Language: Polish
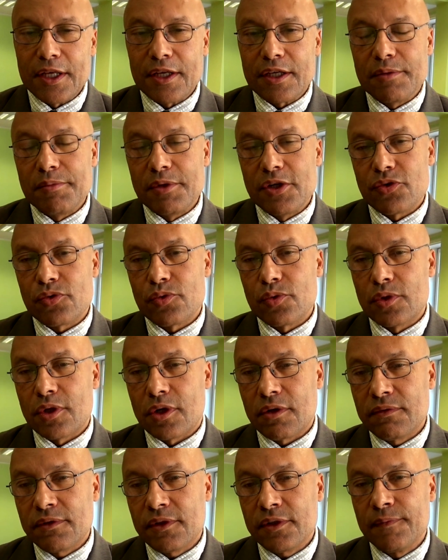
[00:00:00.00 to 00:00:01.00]
gminy
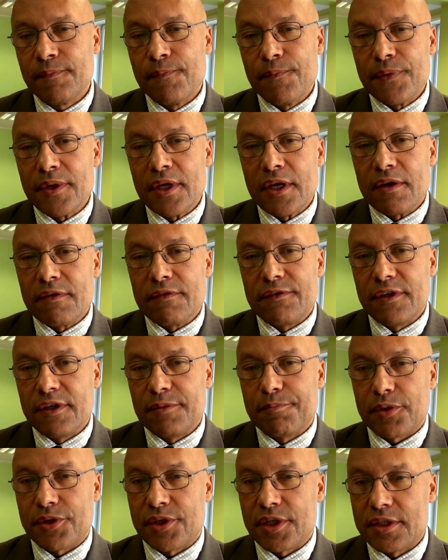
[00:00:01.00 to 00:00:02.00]
Sztutowo w
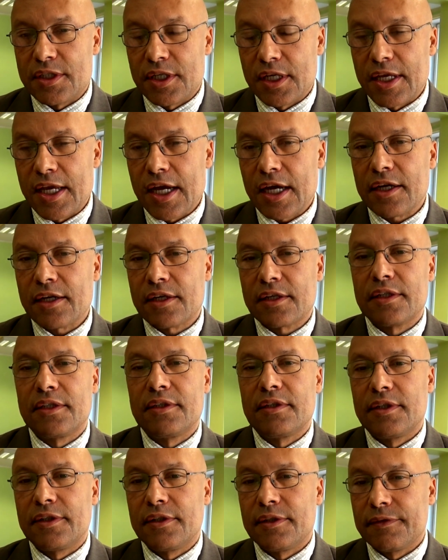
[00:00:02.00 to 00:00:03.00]
posiedzeniach e,
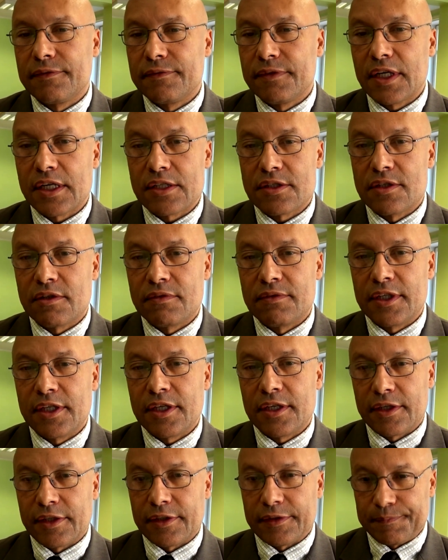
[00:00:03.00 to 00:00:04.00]
wyjazdowej